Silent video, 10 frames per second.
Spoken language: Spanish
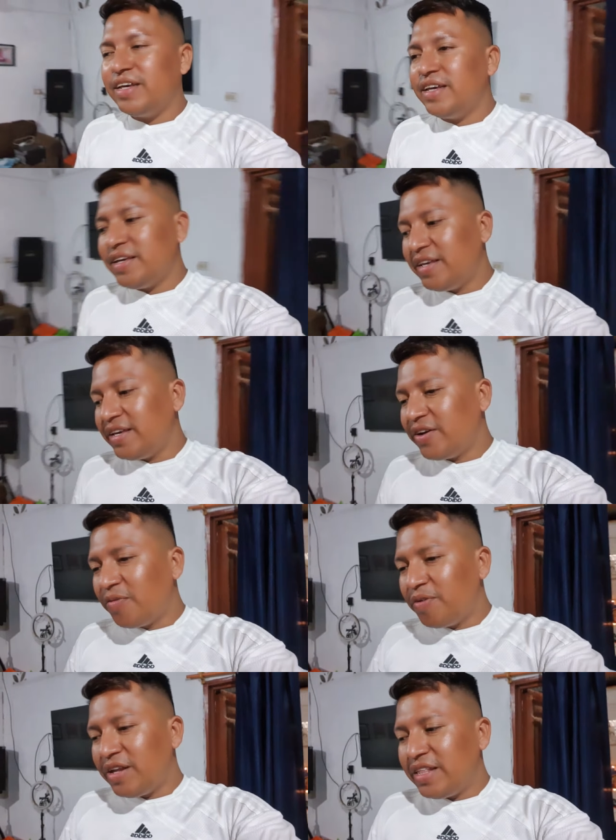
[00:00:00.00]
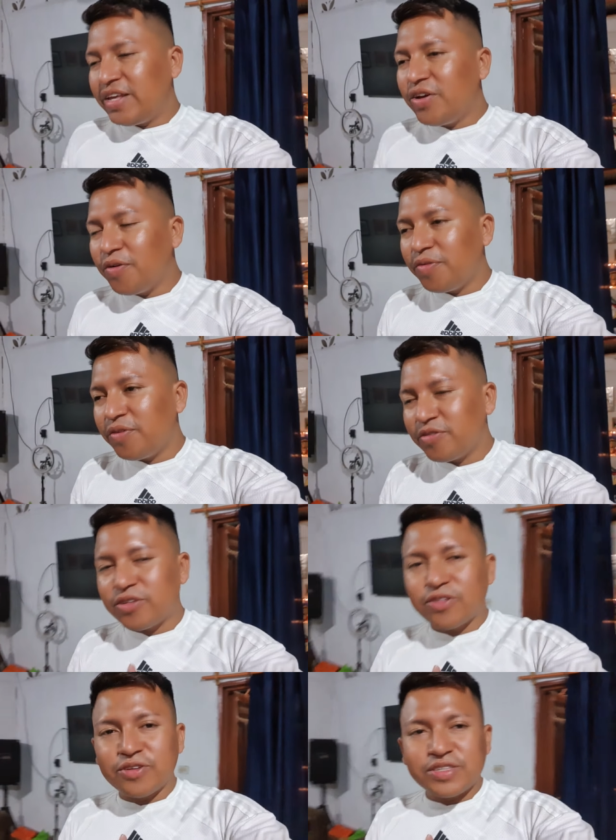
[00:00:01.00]
Y como les digo,
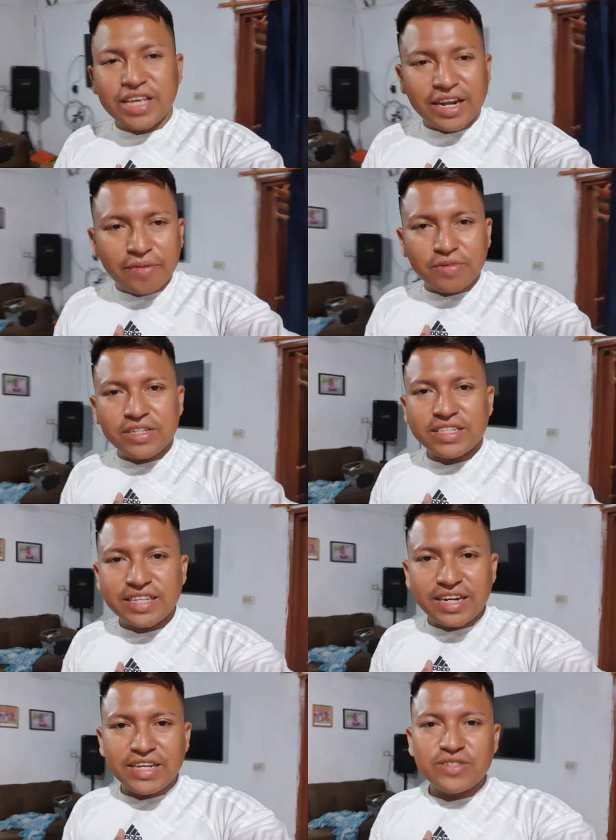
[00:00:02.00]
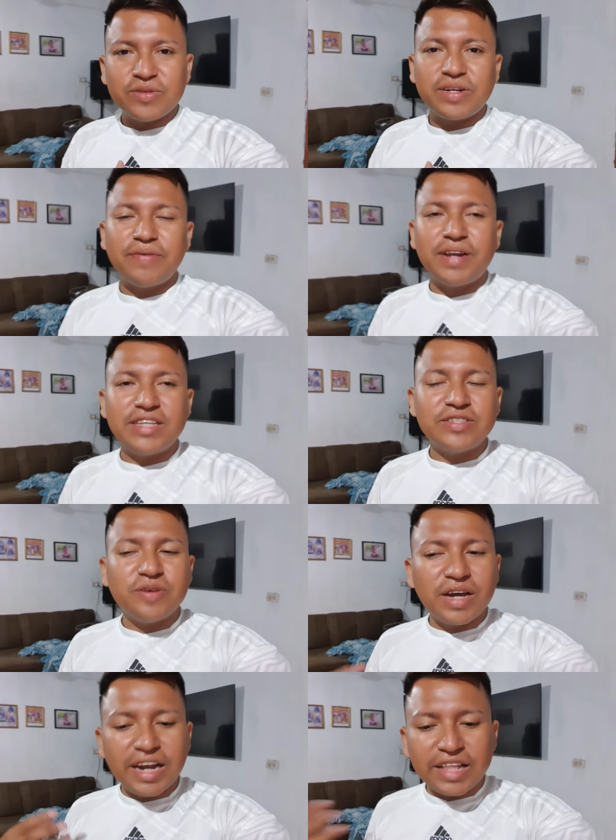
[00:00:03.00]
nosotros queremos hacerles su
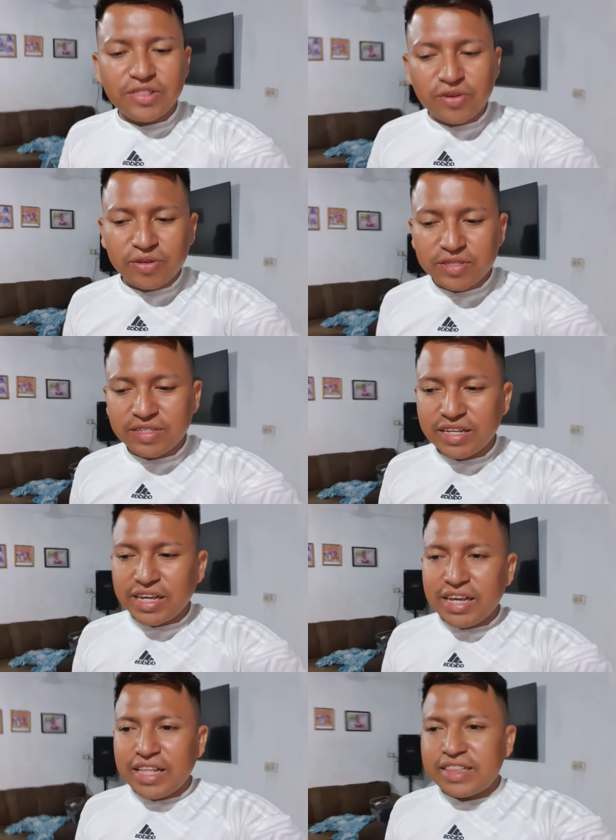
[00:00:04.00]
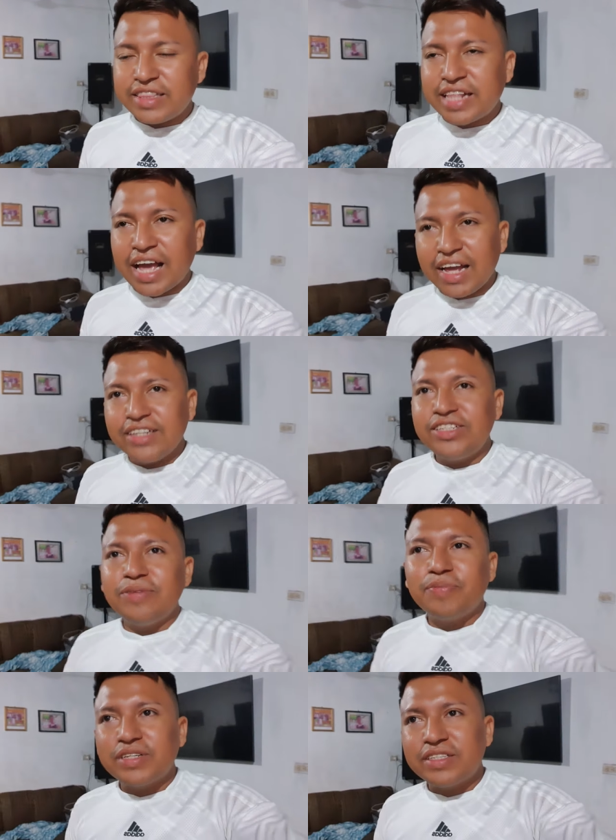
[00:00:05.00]
revelación a las dos.
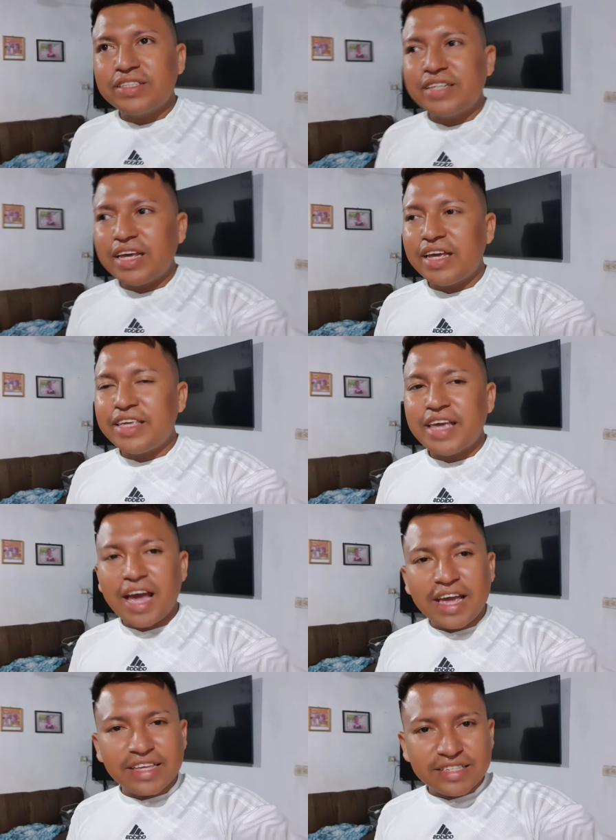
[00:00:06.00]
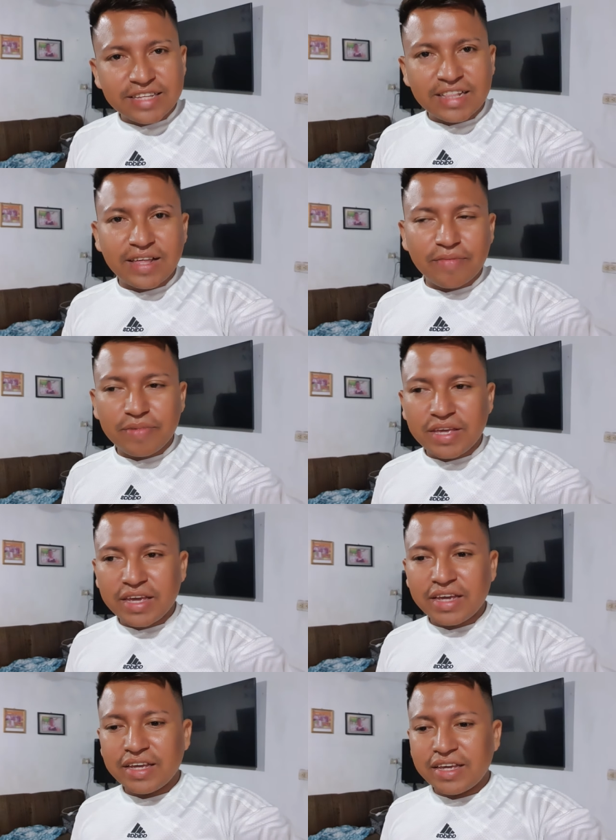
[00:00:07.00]
Canche, pues, eh, ya está
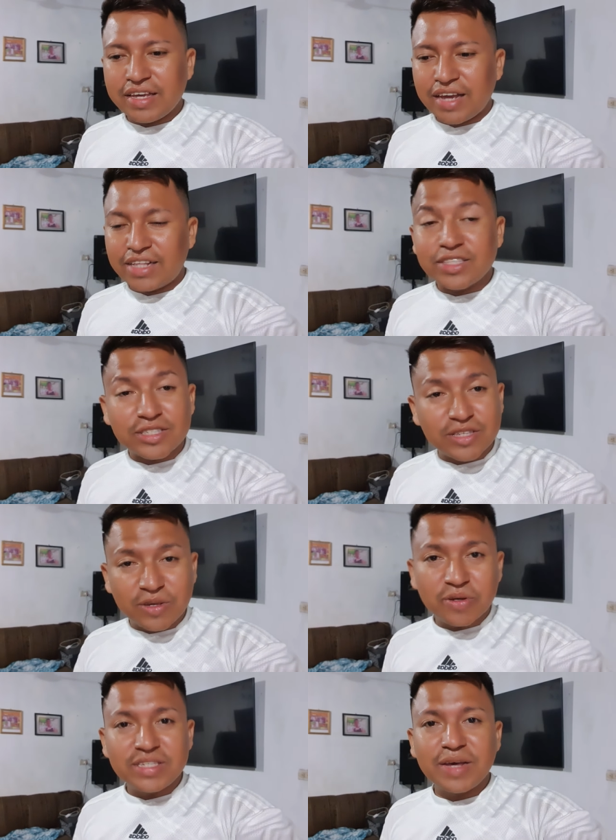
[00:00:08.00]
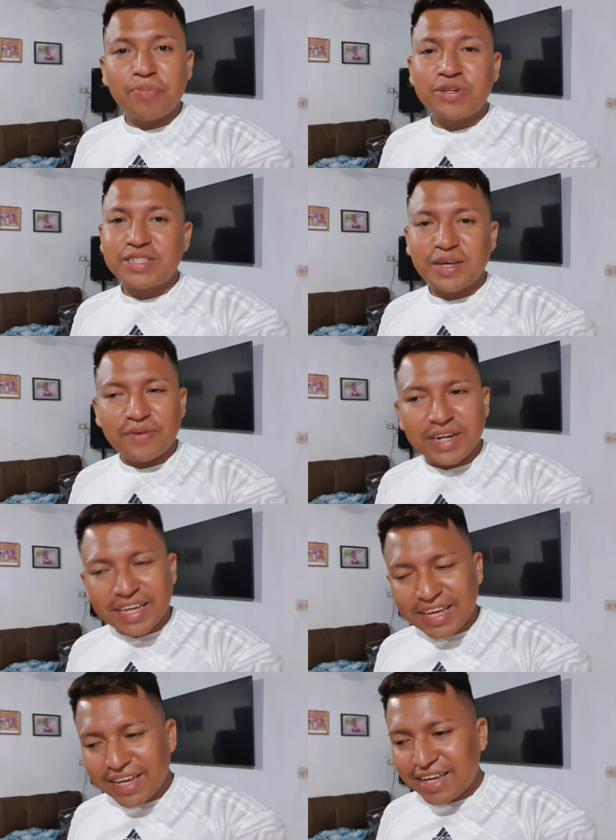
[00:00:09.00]
también ansiosa por saber
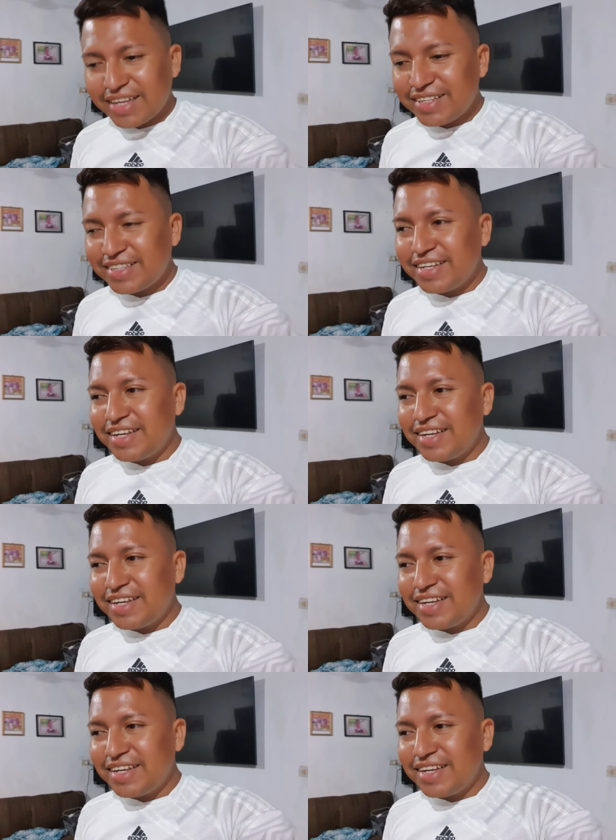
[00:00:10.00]
qué es.